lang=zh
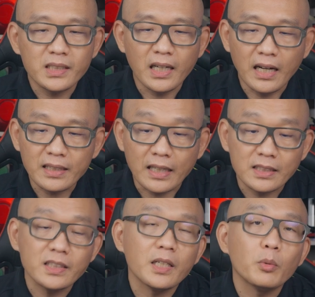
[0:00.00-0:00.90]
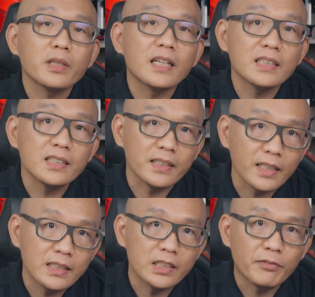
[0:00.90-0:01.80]
下来，阿达直接为大家简
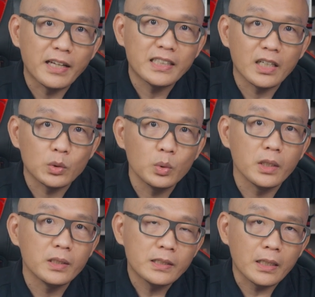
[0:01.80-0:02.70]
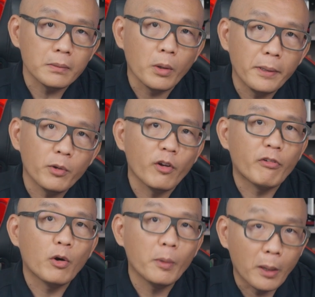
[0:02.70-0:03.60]
单示范一下如何将顽皮鬼
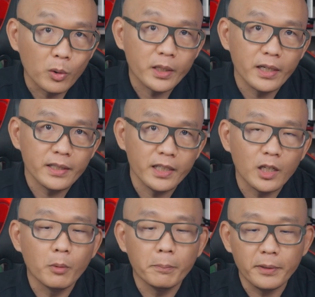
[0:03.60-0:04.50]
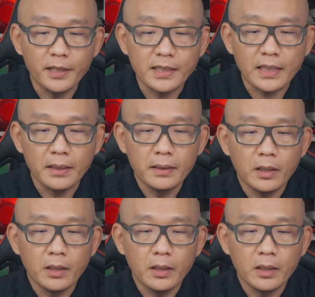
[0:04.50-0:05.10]
防窥保护贴贴到我们笔电上。